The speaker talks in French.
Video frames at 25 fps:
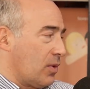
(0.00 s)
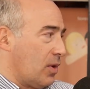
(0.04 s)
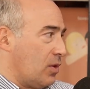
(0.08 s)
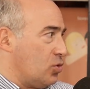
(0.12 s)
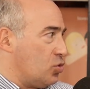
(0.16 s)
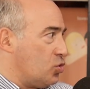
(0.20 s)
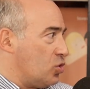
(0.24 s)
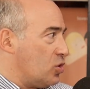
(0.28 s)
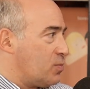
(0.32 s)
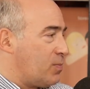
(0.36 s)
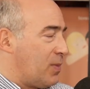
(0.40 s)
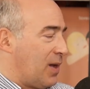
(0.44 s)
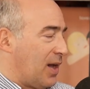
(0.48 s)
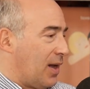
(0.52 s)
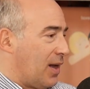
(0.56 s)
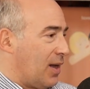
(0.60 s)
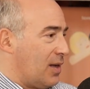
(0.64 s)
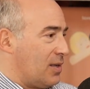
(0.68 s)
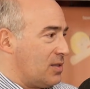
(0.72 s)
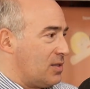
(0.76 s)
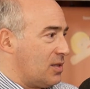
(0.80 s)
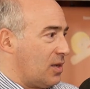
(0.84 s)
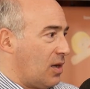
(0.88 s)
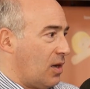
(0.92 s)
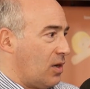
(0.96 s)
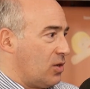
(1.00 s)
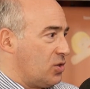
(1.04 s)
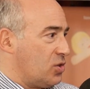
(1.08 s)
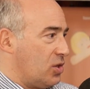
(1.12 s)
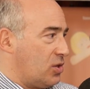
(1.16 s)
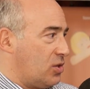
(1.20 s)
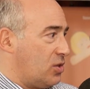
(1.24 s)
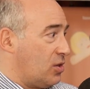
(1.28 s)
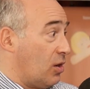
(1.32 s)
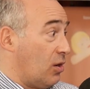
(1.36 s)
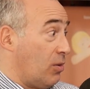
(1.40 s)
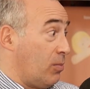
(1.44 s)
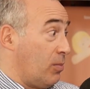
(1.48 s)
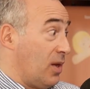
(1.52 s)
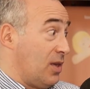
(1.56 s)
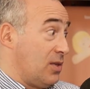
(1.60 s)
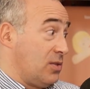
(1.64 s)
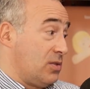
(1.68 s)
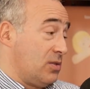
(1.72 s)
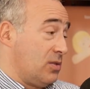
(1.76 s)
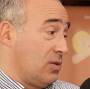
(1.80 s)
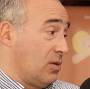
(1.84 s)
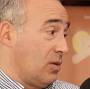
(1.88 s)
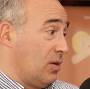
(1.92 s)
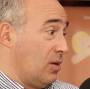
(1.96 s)
juste par hasard j'ai tombé
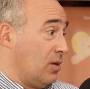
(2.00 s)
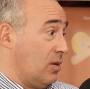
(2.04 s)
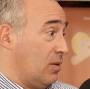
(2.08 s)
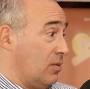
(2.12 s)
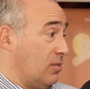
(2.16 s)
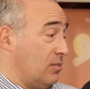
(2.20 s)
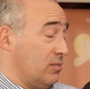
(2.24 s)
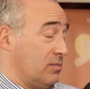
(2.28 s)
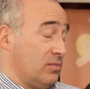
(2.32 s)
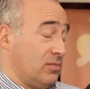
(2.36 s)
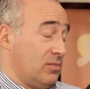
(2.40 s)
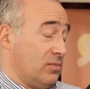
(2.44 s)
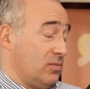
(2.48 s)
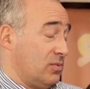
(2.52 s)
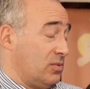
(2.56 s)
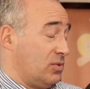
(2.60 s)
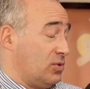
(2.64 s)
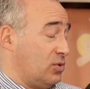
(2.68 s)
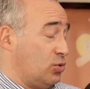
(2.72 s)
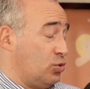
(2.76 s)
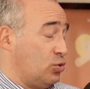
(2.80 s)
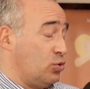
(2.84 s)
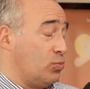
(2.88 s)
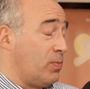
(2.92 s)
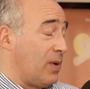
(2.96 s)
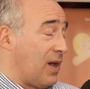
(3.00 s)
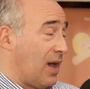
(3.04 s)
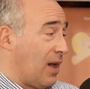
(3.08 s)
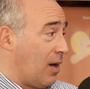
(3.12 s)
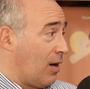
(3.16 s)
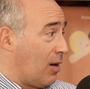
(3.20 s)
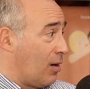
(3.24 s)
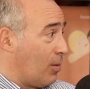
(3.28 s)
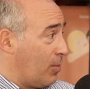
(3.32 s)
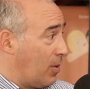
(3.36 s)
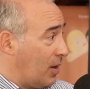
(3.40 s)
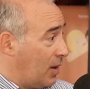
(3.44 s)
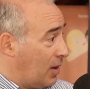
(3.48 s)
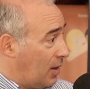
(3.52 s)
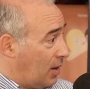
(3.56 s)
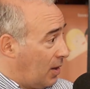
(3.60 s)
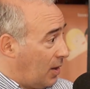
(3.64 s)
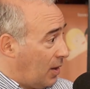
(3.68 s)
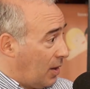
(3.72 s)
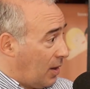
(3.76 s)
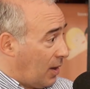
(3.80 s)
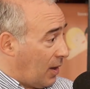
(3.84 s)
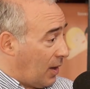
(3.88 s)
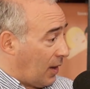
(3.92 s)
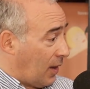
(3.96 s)
sur un superbe
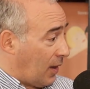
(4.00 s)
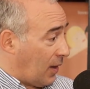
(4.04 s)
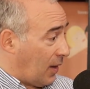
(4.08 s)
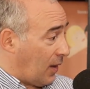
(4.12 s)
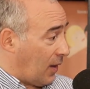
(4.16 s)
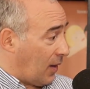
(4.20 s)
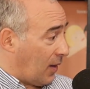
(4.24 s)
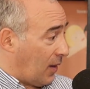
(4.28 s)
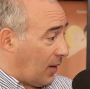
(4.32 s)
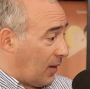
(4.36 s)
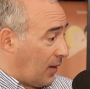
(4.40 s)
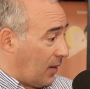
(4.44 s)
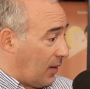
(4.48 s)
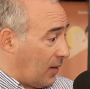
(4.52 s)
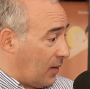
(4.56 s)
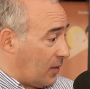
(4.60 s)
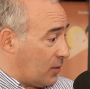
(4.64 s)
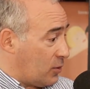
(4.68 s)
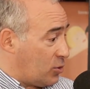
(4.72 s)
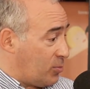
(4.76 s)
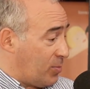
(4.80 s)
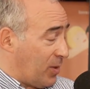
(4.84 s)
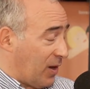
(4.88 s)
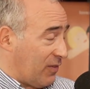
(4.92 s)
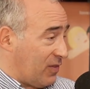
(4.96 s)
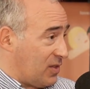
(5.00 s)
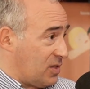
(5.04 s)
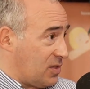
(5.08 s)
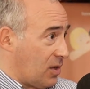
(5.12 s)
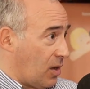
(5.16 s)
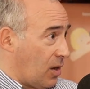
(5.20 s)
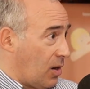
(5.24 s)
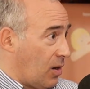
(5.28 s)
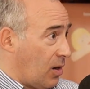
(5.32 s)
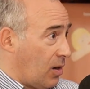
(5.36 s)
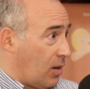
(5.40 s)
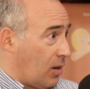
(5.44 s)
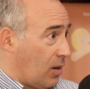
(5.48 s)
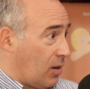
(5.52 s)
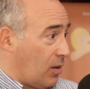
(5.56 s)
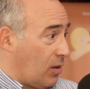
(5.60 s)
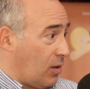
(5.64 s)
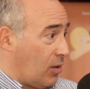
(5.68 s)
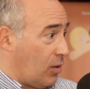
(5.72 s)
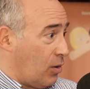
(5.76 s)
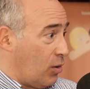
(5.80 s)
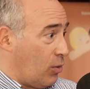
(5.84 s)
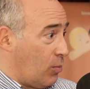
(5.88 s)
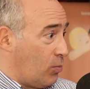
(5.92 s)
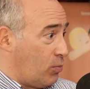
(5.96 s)
euh, superviseur,
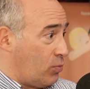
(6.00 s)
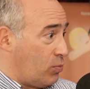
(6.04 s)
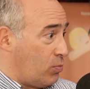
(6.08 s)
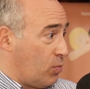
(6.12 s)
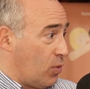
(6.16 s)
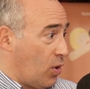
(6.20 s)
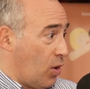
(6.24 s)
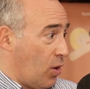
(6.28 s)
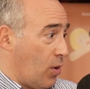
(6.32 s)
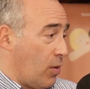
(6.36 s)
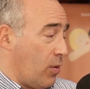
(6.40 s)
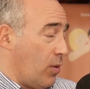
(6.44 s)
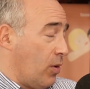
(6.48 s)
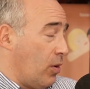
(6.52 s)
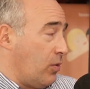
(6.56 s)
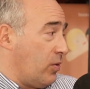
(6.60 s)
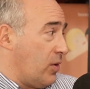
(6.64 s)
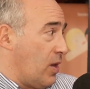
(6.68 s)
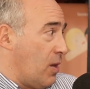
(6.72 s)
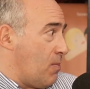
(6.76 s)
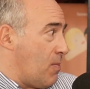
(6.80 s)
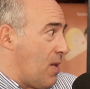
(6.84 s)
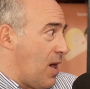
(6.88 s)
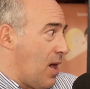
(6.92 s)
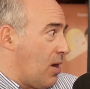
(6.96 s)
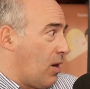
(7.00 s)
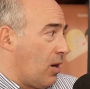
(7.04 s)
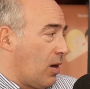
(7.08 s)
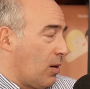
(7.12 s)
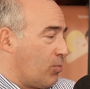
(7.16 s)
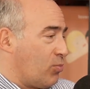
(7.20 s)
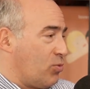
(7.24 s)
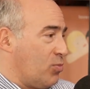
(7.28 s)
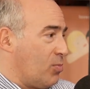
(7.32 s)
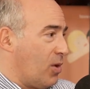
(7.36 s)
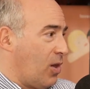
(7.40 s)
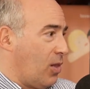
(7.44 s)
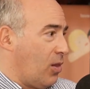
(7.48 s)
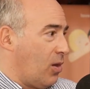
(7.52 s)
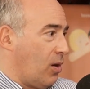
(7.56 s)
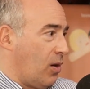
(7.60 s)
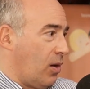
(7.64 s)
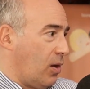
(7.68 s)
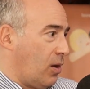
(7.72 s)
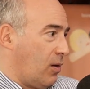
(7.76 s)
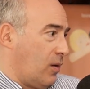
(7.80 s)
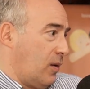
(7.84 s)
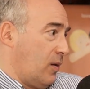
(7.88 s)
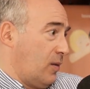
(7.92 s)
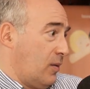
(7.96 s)
euh, un, des meilleurs
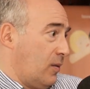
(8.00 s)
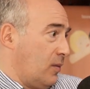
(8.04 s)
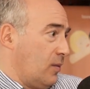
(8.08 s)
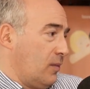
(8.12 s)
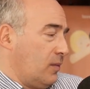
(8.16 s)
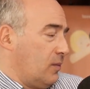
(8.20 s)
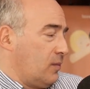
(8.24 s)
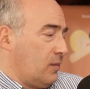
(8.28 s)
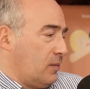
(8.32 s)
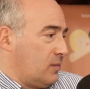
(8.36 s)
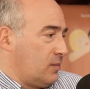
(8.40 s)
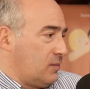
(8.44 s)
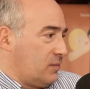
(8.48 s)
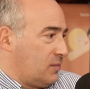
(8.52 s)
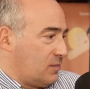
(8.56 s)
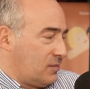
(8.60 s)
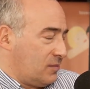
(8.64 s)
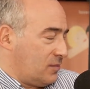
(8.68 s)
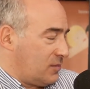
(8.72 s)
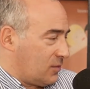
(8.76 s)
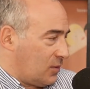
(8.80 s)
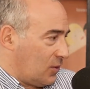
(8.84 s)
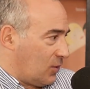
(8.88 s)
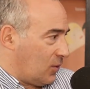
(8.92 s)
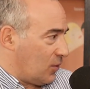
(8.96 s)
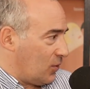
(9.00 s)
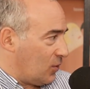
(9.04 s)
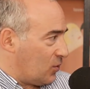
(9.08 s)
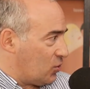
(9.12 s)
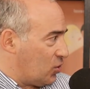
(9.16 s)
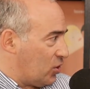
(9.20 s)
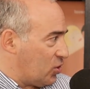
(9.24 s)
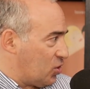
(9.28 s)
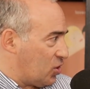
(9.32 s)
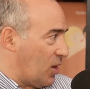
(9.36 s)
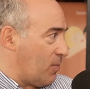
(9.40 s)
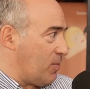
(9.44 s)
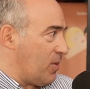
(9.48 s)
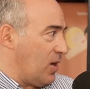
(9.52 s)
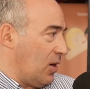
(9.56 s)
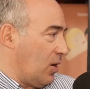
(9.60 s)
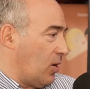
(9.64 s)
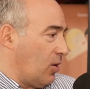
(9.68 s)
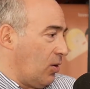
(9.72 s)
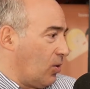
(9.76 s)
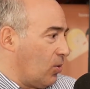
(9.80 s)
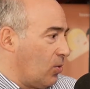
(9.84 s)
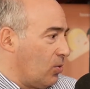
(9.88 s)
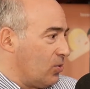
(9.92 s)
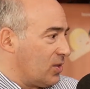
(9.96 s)
pneumologues que, j'ai jamais
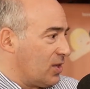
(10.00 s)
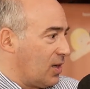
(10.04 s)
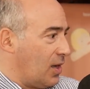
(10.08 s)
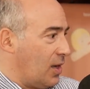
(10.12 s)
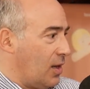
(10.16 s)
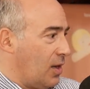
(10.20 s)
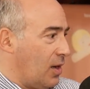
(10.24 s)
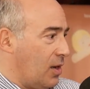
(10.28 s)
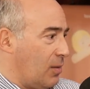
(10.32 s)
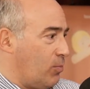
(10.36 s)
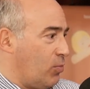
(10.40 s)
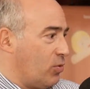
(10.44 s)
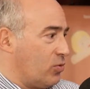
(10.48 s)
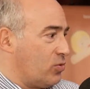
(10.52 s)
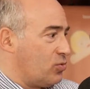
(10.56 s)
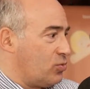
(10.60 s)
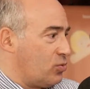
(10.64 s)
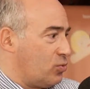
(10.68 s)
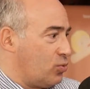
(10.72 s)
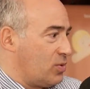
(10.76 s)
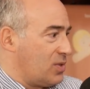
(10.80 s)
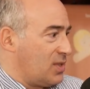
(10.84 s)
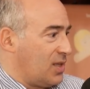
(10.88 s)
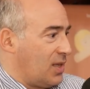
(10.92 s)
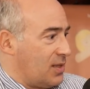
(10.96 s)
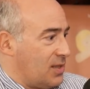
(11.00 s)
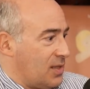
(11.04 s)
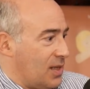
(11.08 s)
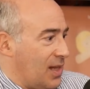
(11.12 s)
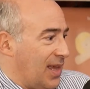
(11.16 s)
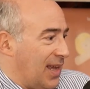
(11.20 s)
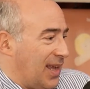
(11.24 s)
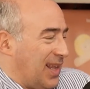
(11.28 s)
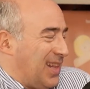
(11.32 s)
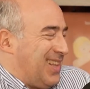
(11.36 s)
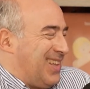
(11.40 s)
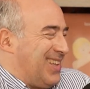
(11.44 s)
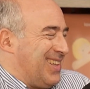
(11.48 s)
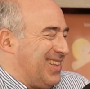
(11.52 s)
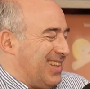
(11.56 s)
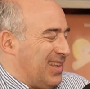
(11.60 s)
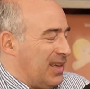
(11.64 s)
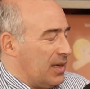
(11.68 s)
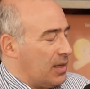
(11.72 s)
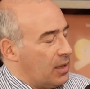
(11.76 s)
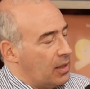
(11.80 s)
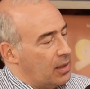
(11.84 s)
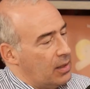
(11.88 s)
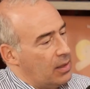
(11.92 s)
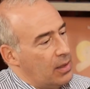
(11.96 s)
rencontré là pour tout, ce qui était la
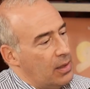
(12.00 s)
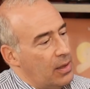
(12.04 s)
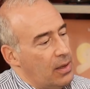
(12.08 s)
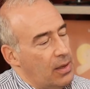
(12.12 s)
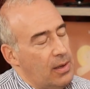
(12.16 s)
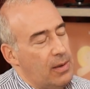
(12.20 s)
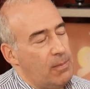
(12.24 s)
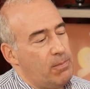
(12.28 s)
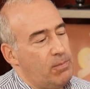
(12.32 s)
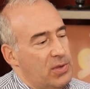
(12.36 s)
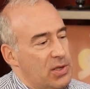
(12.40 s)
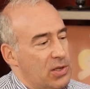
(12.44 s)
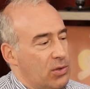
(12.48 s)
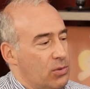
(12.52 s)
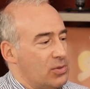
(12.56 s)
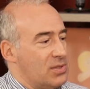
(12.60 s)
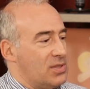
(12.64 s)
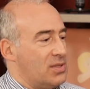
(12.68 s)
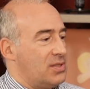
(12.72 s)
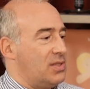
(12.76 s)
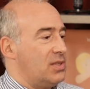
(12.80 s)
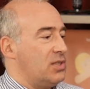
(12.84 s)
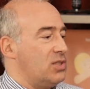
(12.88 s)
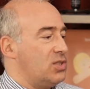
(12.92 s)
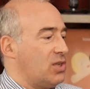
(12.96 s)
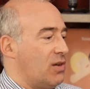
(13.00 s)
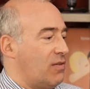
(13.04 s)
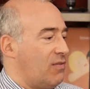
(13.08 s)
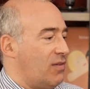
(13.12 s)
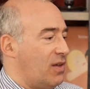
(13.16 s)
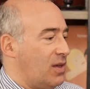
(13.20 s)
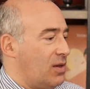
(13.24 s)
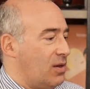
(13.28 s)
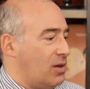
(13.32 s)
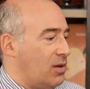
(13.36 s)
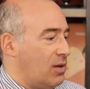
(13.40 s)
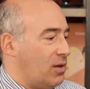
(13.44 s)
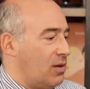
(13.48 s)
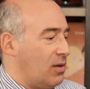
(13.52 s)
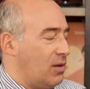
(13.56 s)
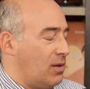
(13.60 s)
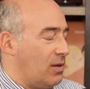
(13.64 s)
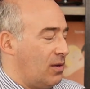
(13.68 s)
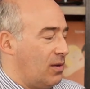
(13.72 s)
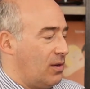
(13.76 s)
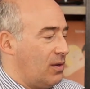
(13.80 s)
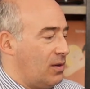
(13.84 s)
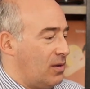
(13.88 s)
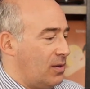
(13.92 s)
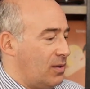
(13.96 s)
clinique. Puis aussi, j'avais
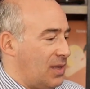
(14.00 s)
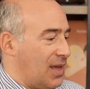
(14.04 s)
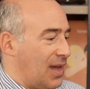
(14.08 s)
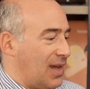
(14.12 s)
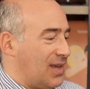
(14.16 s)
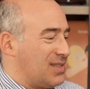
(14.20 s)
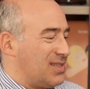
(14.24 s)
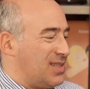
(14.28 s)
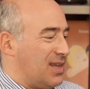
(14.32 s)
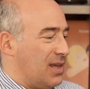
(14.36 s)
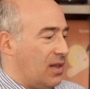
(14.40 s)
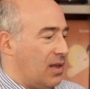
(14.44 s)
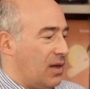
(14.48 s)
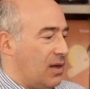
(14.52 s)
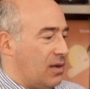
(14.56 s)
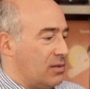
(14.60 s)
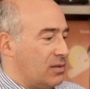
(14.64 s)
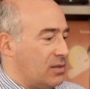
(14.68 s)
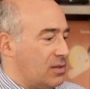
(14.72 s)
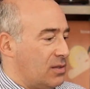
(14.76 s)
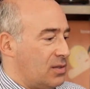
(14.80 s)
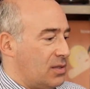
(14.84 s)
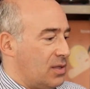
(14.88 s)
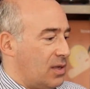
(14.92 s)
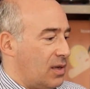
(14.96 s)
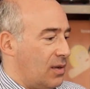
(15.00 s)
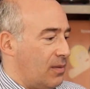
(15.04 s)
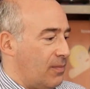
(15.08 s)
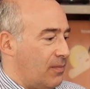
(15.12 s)
euh, une excellente